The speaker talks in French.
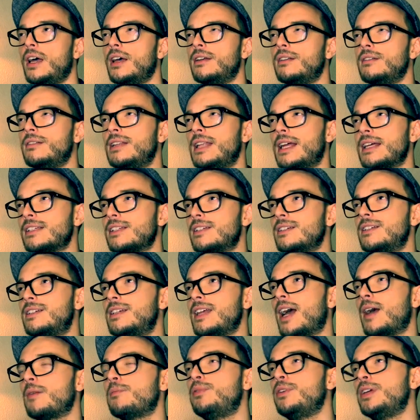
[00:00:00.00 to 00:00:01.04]
là
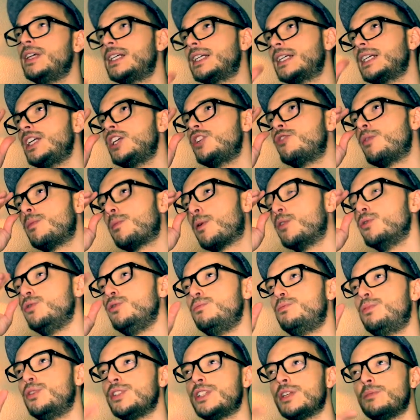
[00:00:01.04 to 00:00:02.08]
j'ai un peu écrit, je vais prendre
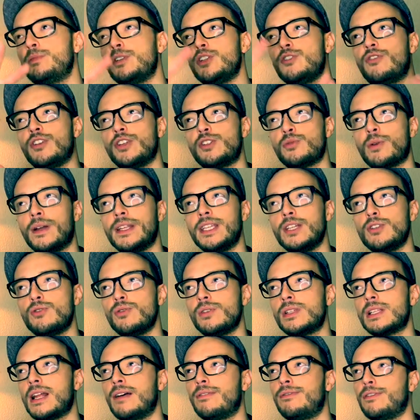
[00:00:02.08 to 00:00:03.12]
une pause et puis je vais soigner
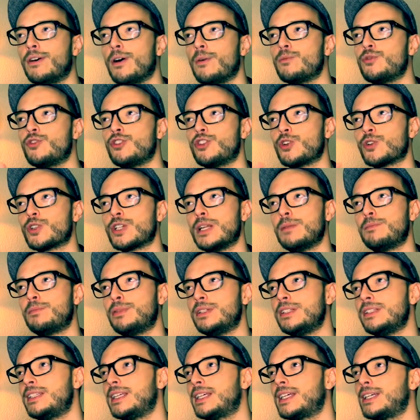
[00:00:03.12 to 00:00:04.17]
juste la forme, je vais changer la
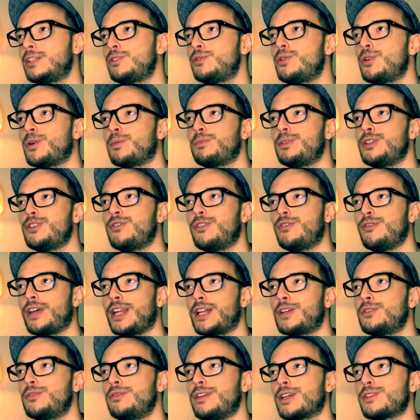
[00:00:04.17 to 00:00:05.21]
police d'écriture, puis je vais faire la
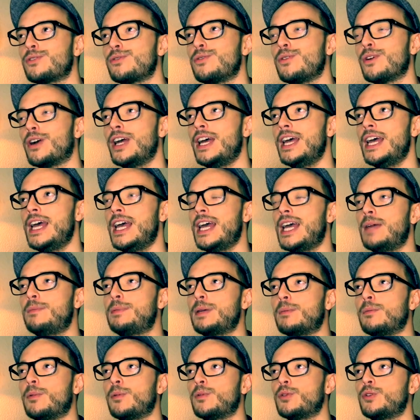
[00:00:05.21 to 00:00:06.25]
couverture. Et puis
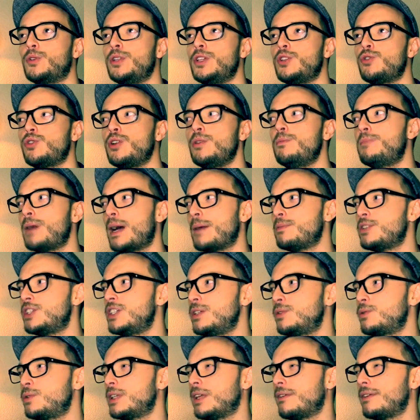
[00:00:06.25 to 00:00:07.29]
à un moment donné, je suis le pape, je
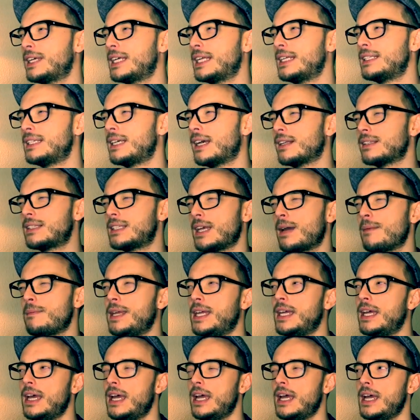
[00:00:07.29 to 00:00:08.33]
discute avec quelqu'un, tiens,
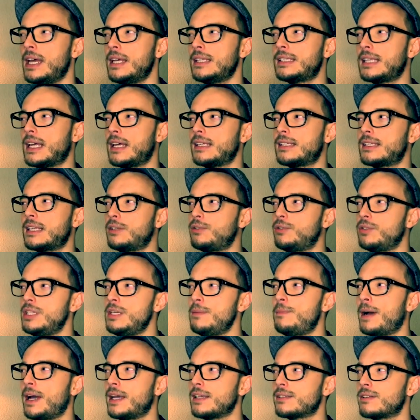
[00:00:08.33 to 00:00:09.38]
mais ça, te dit
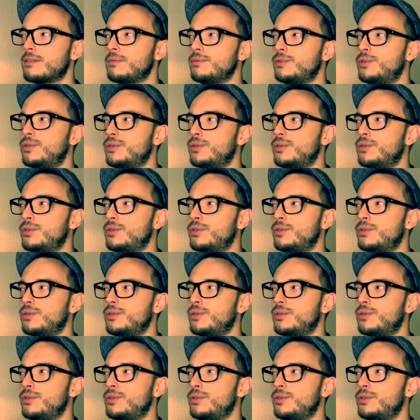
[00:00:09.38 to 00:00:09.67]
par exemple